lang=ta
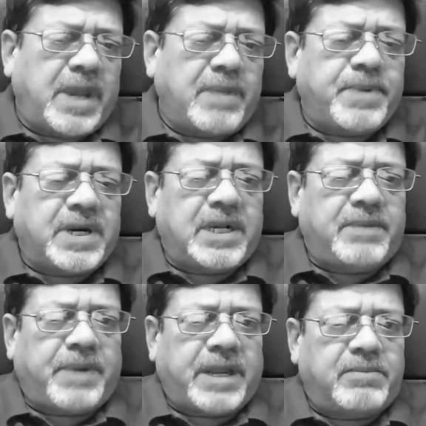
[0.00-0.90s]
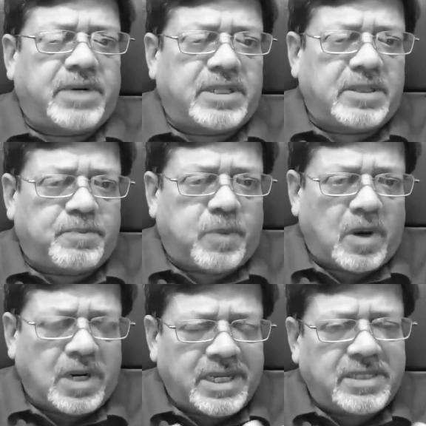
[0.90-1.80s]
பேப்பர்களை பயன்படுத்தி
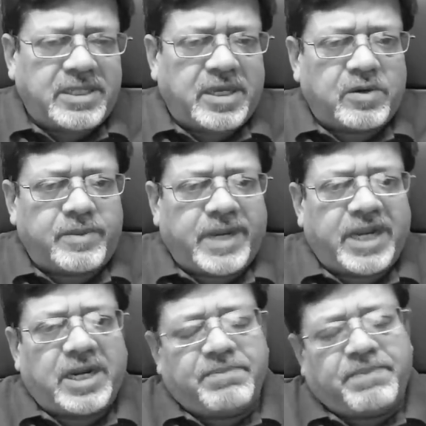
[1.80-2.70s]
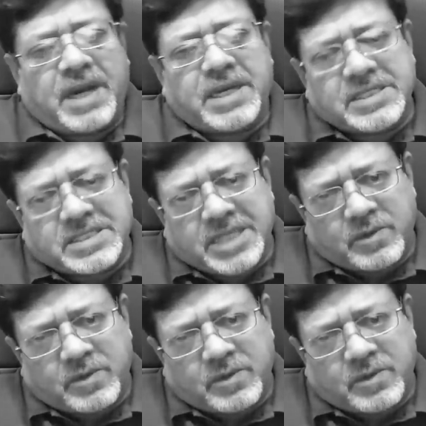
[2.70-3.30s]
போலி இந்திய ரூபாய்களை பாகிஸ்தான்